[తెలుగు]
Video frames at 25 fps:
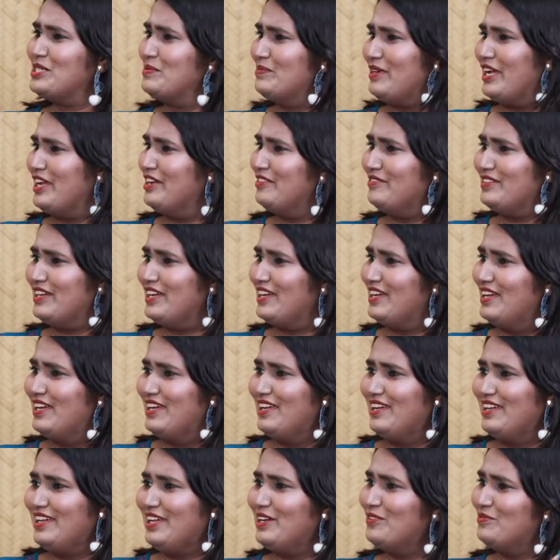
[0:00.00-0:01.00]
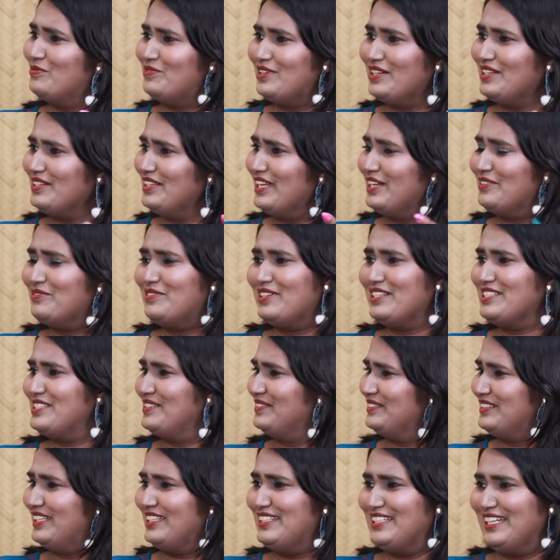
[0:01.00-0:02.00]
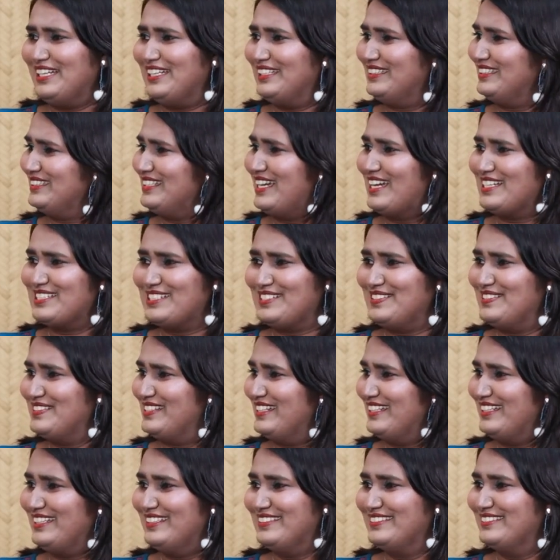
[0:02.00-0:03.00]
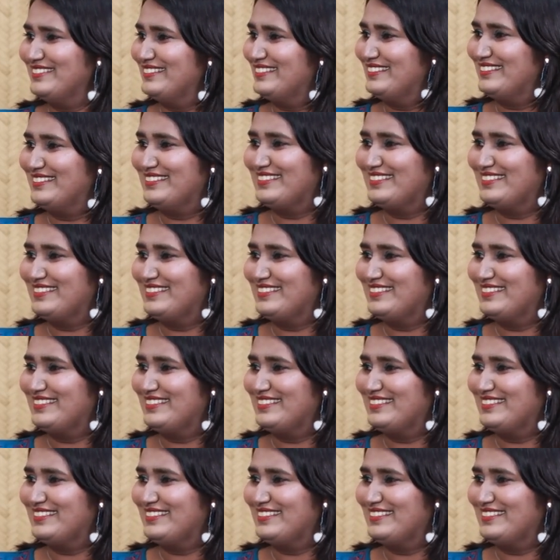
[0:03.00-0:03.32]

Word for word: దరిద్రమైంది అనుకోవడం ఎవరు ఎవరి జీవితాలు నేనైతే నాశనం చేయలేదు